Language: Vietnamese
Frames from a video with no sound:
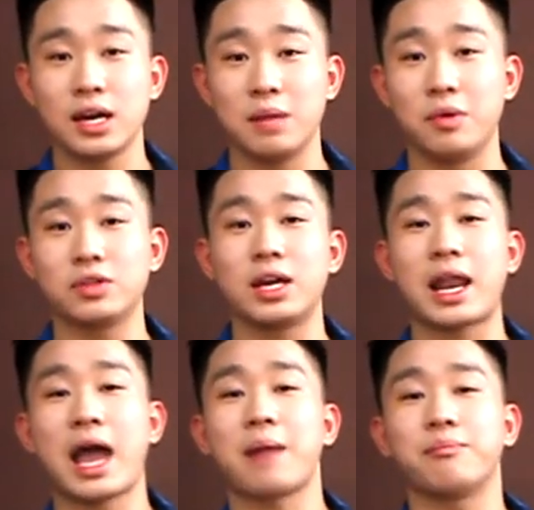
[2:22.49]
thì mình có thể
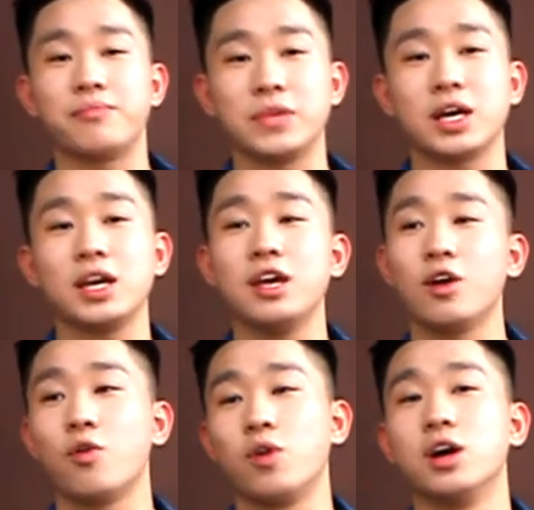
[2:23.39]
làm những cái
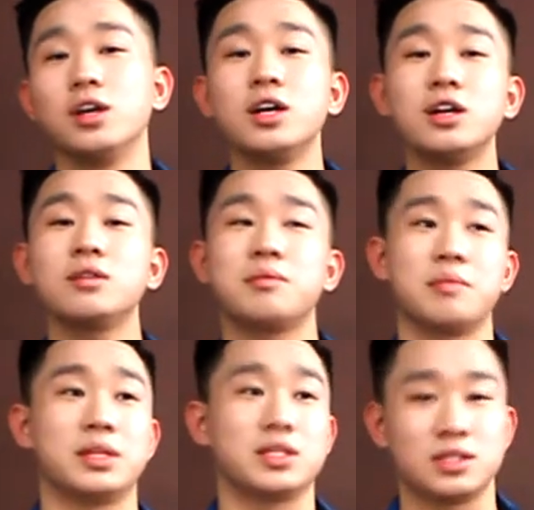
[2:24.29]
điều lớn hơn
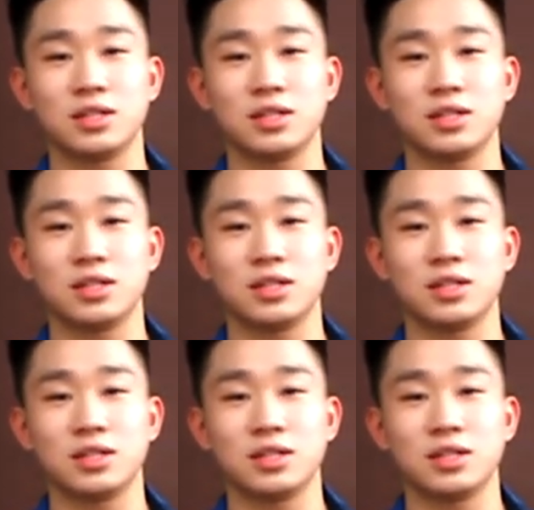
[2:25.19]
mình thực sự